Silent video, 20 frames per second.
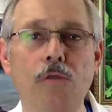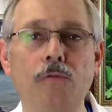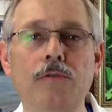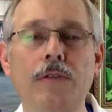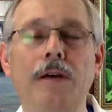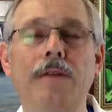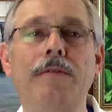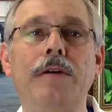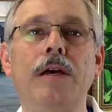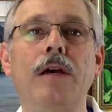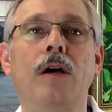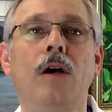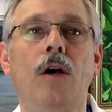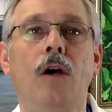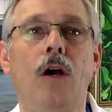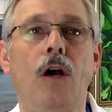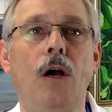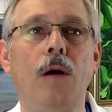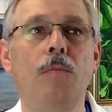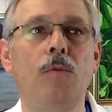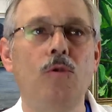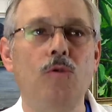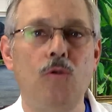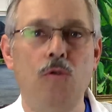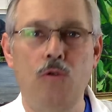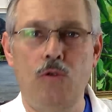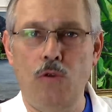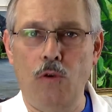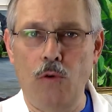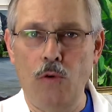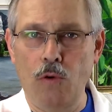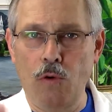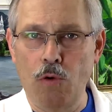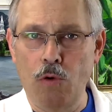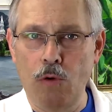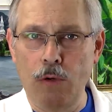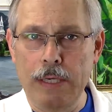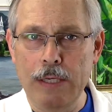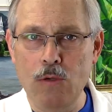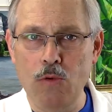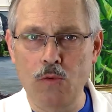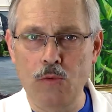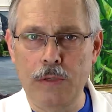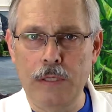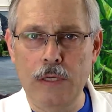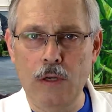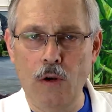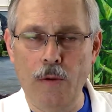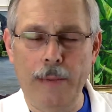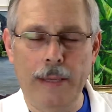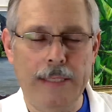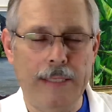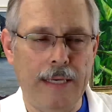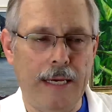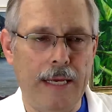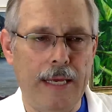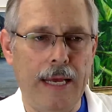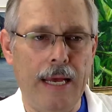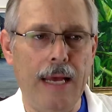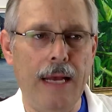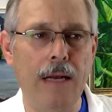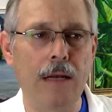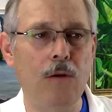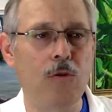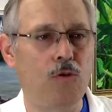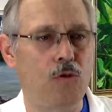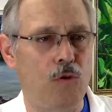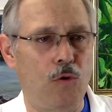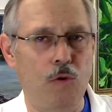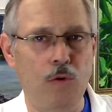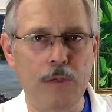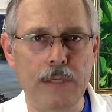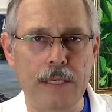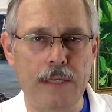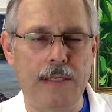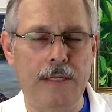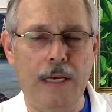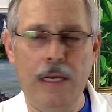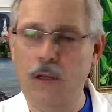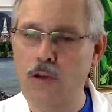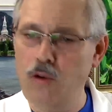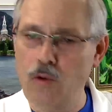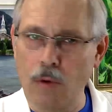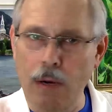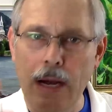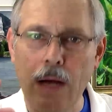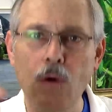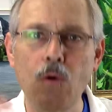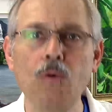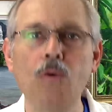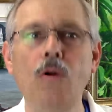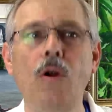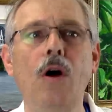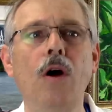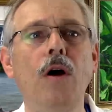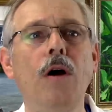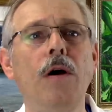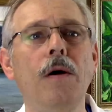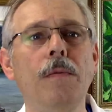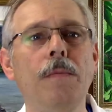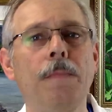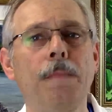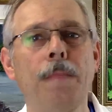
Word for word: Vous avez un module sur les outils, le matériel, sur le dessin, sur la couleur,